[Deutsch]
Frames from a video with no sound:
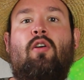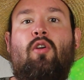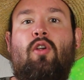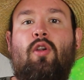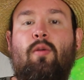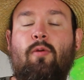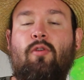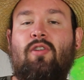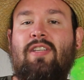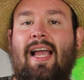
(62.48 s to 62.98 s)

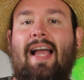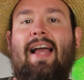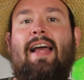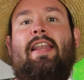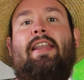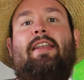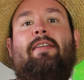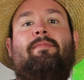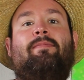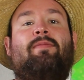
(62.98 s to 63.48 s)

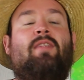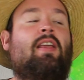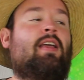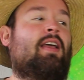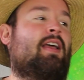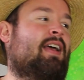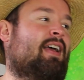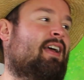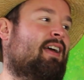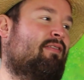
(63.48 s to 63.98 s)
Hybotan.
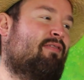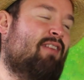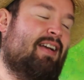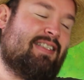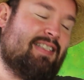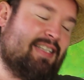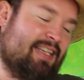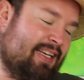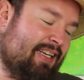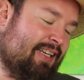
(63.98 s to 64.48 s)

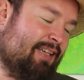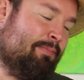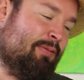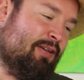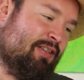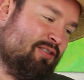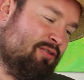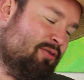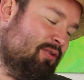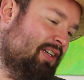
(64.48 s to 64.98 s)
Was ich
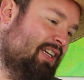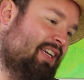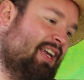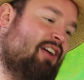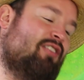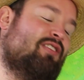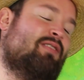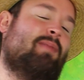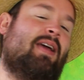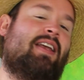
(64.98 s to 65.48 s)
persönlich
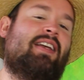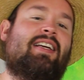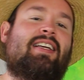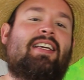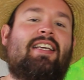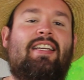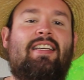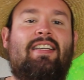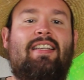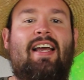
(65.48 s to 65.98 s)
aus meiner
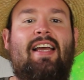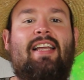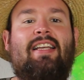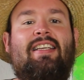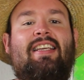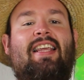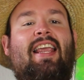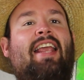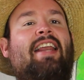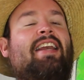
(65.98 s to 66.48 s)

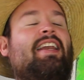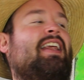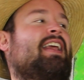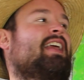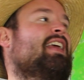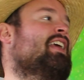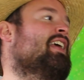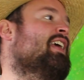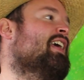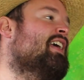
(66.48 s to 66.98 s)
Kindheit kenne,